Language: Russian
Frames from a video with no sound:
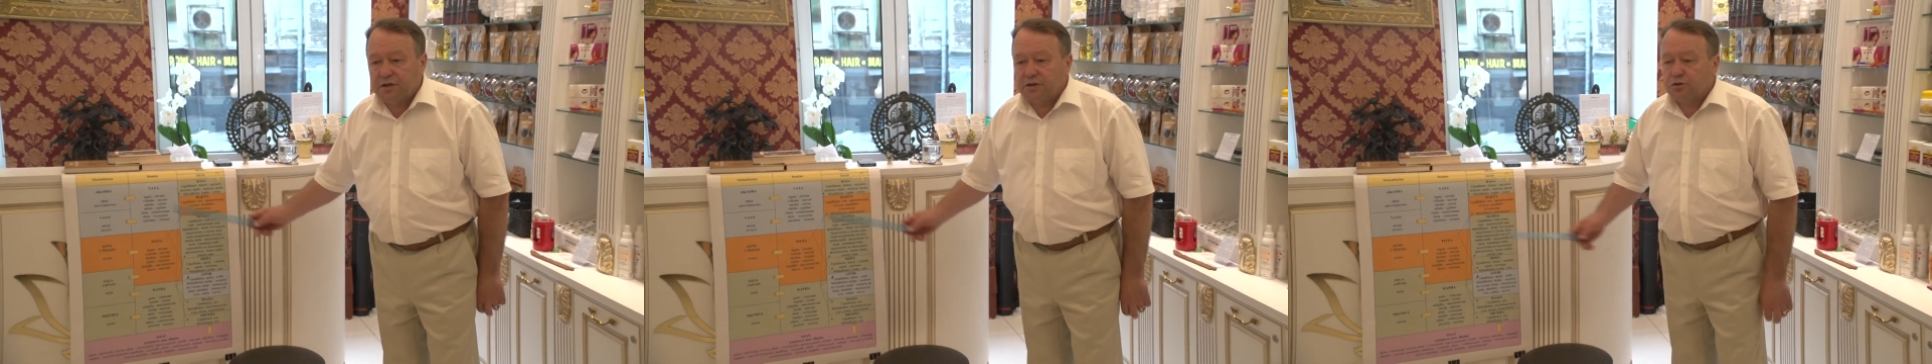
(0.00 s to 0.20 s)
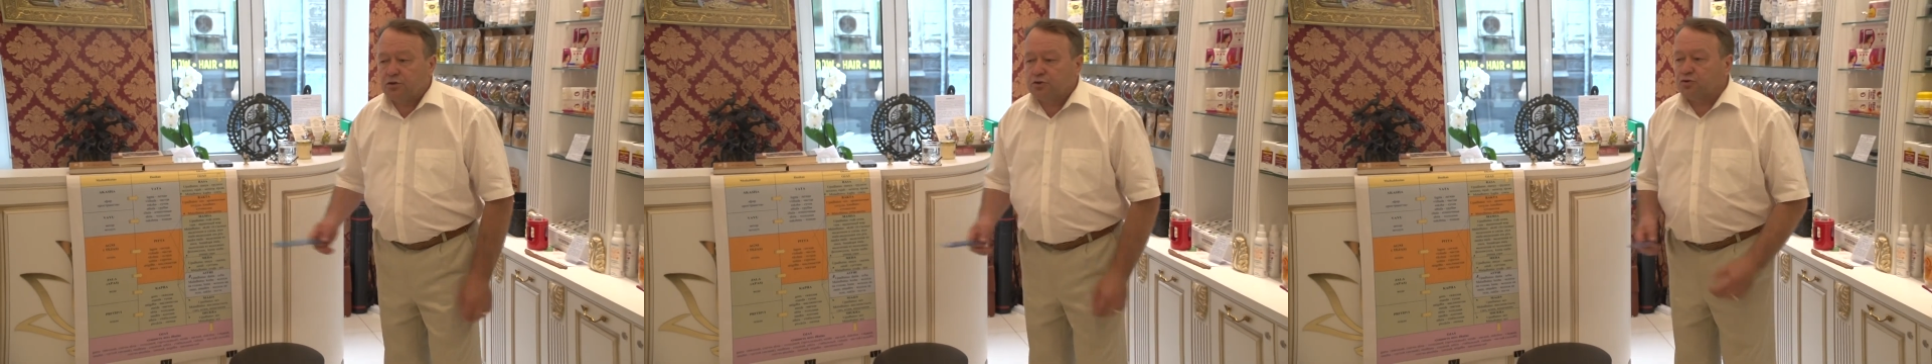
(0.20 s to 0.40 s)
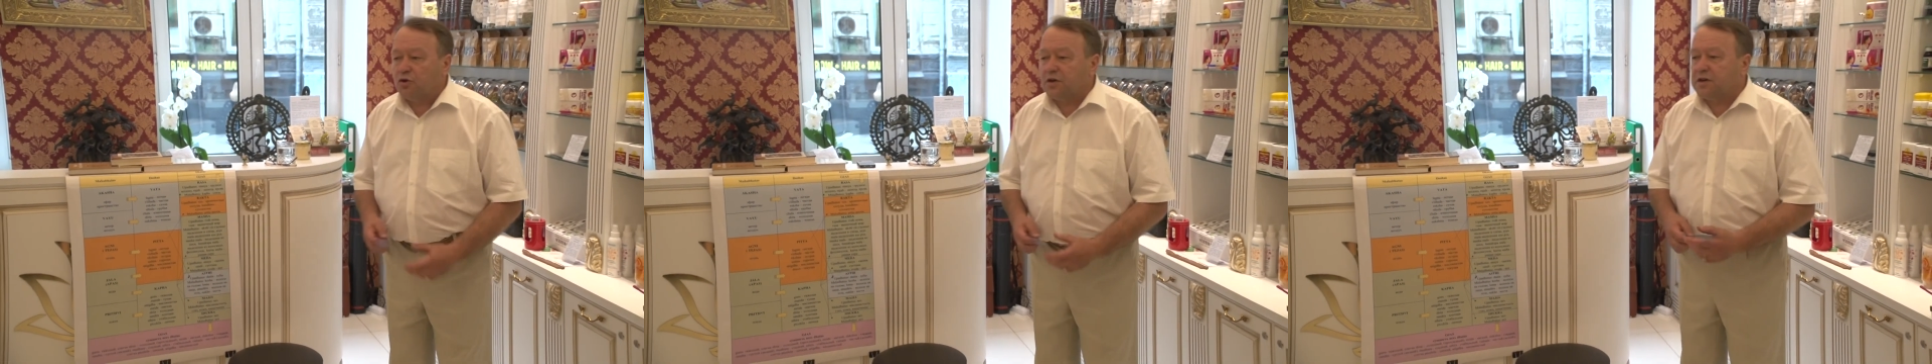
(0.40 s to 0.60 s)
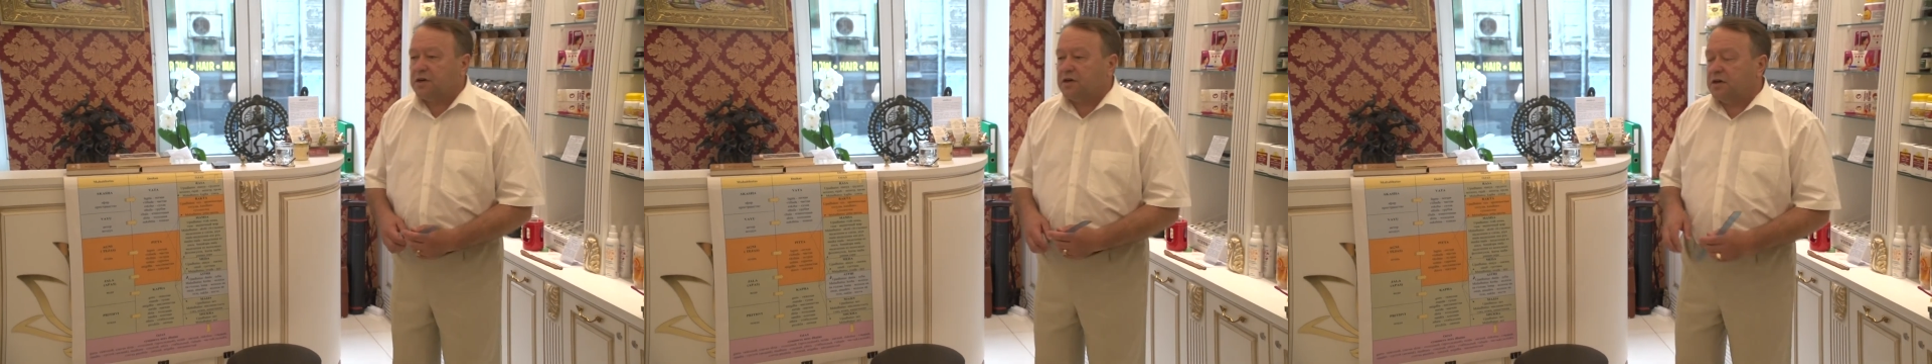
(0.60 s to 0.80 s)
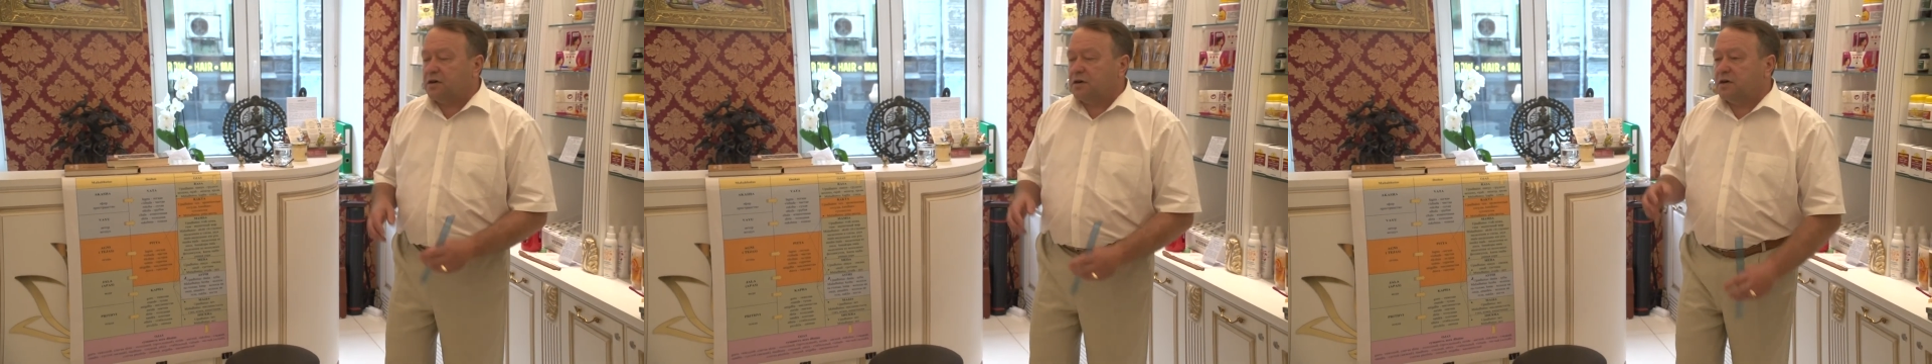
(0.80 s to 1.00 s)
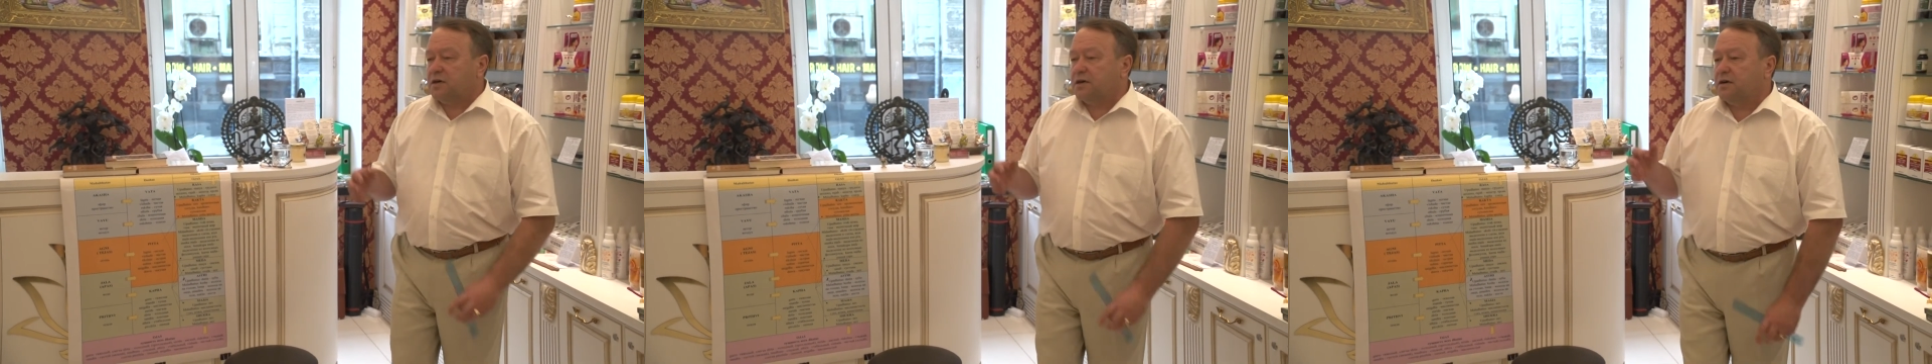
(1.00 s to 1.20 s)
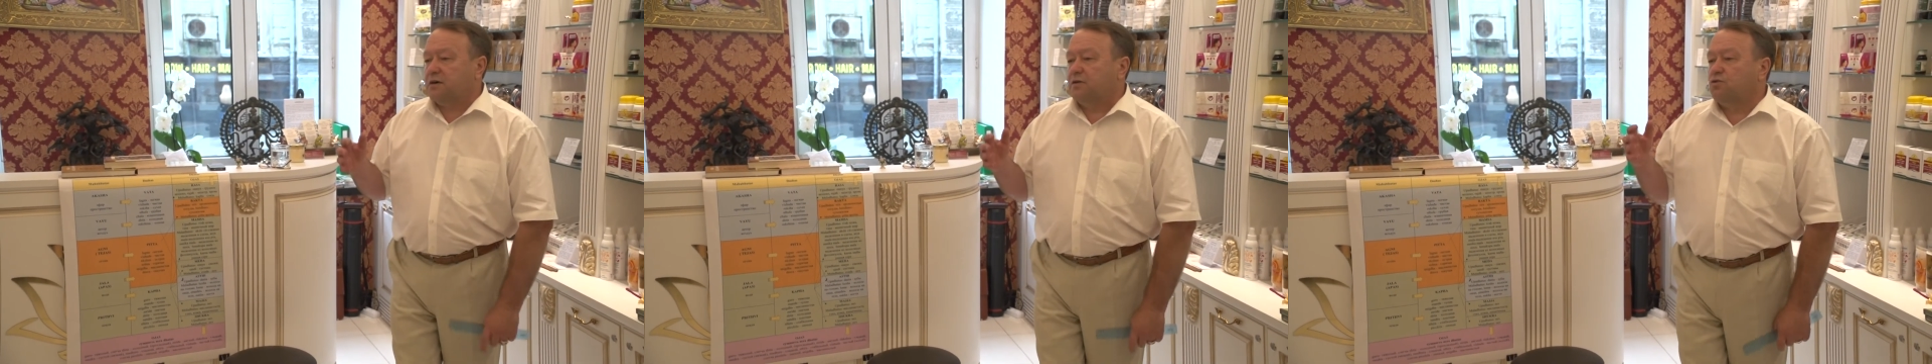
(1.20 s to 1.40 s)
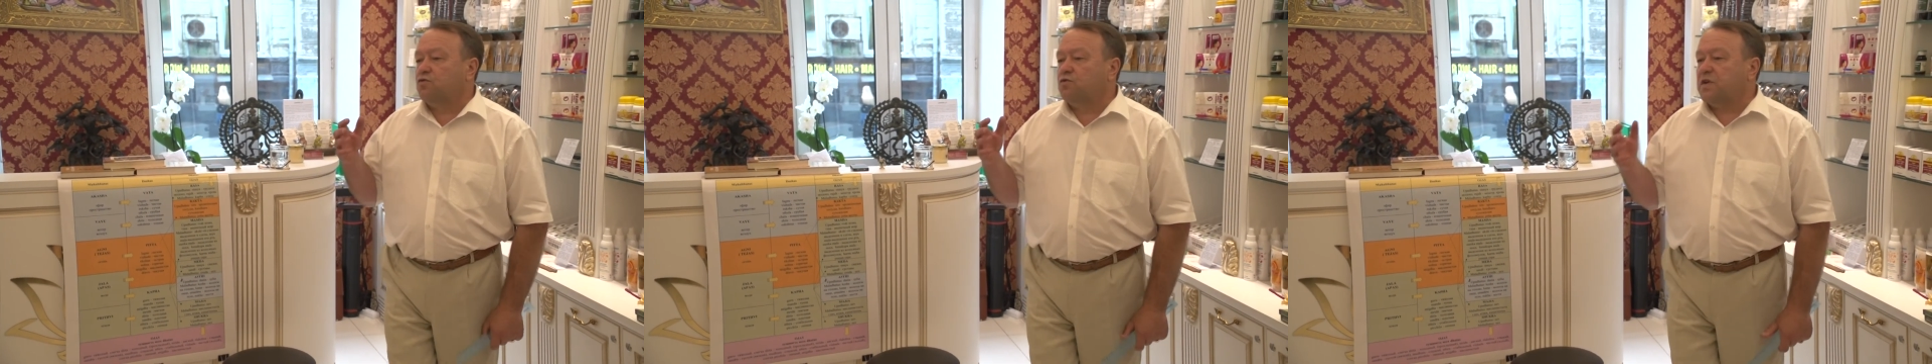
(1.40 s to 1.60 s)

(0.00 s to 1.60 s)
Но только у